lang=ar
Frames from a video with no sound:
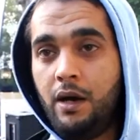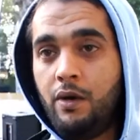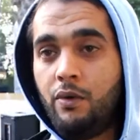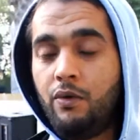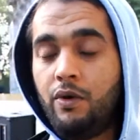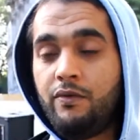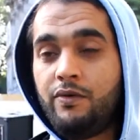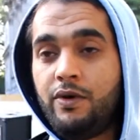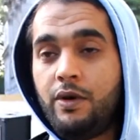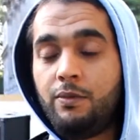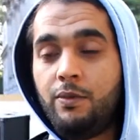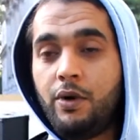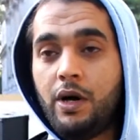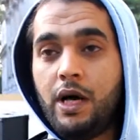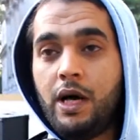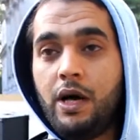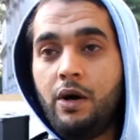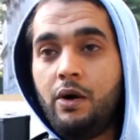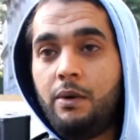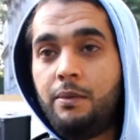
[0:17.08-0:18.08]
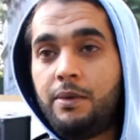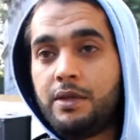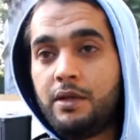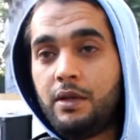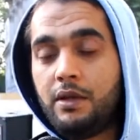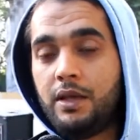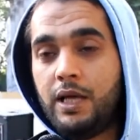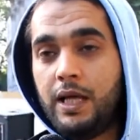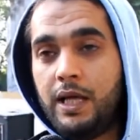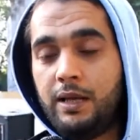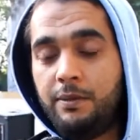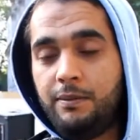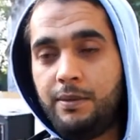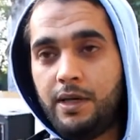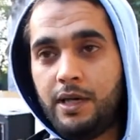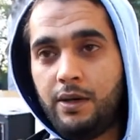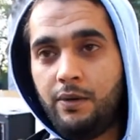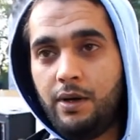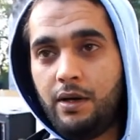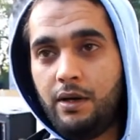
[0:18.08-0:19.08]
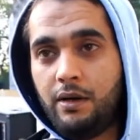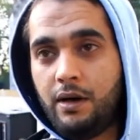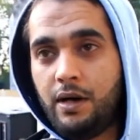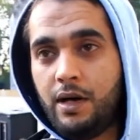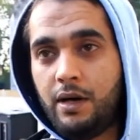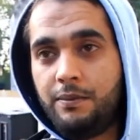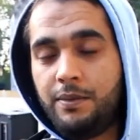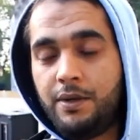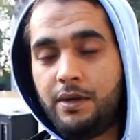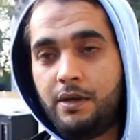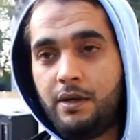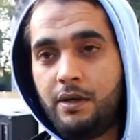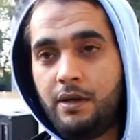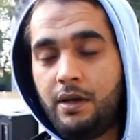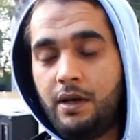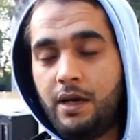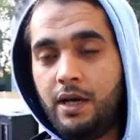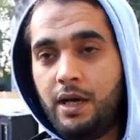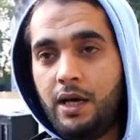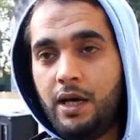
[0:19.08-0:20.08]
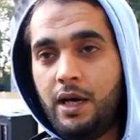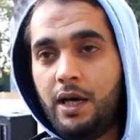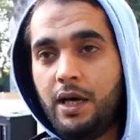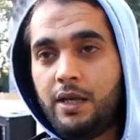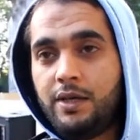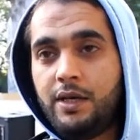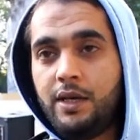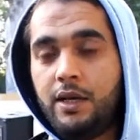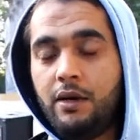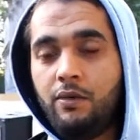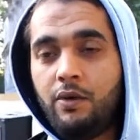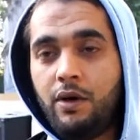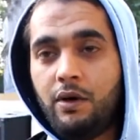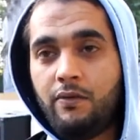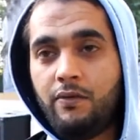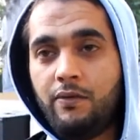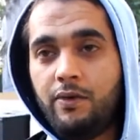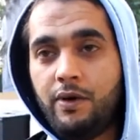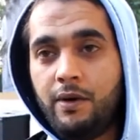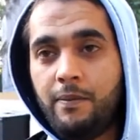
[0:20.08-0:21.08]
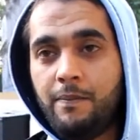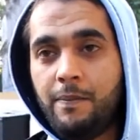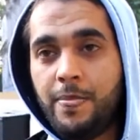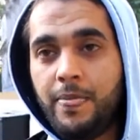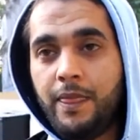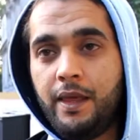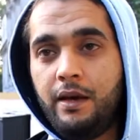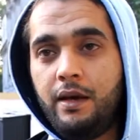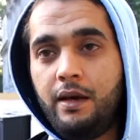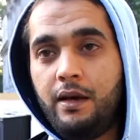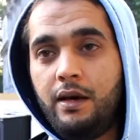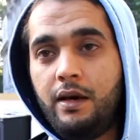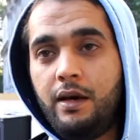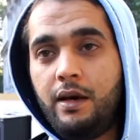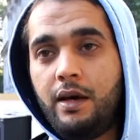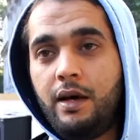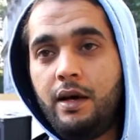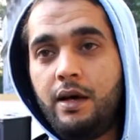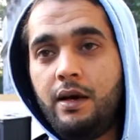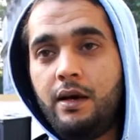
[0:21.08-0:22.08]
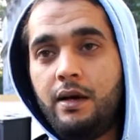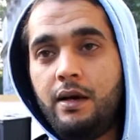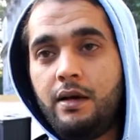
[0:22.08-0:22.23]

وفي مقاومه الظالمين والارهابيين هذه الوقفه هي